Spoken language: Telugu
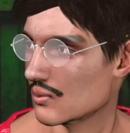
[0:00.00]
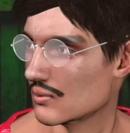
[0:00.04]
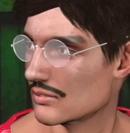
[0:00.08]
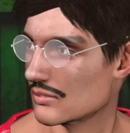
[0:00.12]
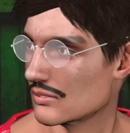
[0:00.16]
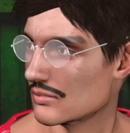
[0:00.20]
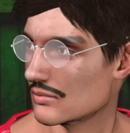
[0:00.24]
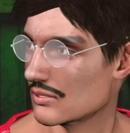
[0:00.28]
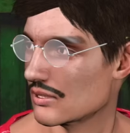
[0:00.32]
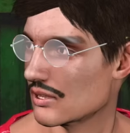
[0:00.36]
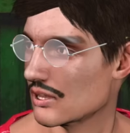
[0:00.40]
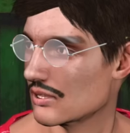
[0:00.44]

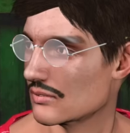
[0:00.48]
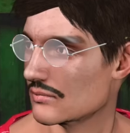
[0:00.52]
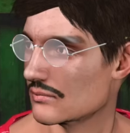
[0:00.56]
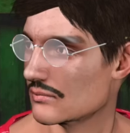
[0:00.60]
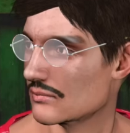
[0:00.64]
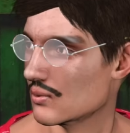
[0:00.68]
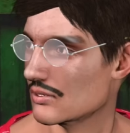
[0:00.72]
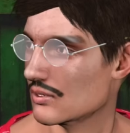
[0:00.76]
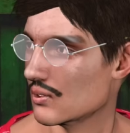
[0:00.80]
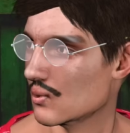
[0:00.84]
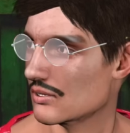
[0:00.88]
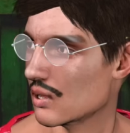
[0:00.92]
ఎక్కడికి
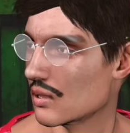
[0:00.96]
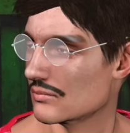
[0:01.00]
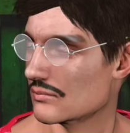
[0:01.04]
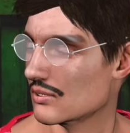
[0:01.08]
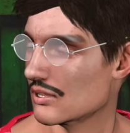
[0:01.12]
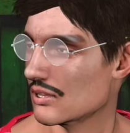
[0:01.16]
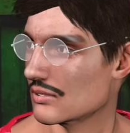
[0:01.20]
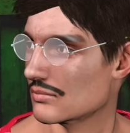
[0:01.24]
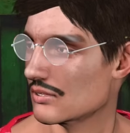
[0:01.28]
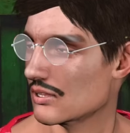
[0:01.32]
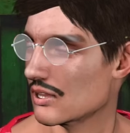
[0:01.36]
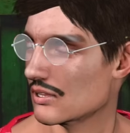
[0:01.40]
పోకుండా
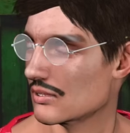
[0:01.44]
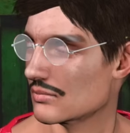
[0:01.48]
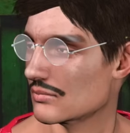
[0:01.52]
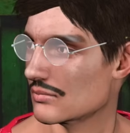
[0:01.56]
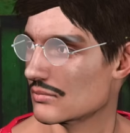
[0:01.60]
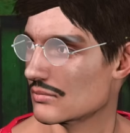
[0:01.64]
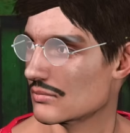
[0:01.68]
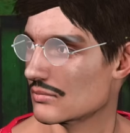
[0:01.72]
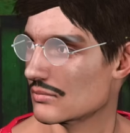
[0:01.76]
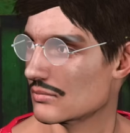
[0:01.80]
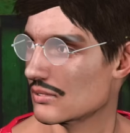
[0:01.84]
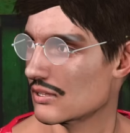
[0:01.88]
కొన్ని
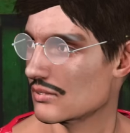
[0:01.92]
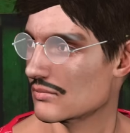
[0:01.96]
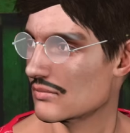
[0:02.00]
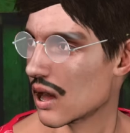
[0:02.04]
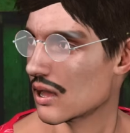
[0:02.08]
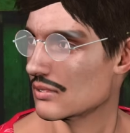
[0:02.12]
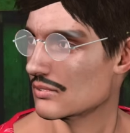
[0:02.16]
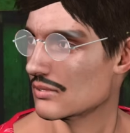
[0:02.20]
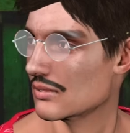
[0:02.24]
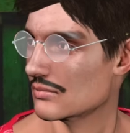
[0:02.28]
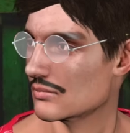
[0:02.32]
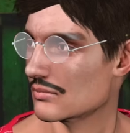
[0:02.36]
మంచినీళ్ళు తీసుకురాపో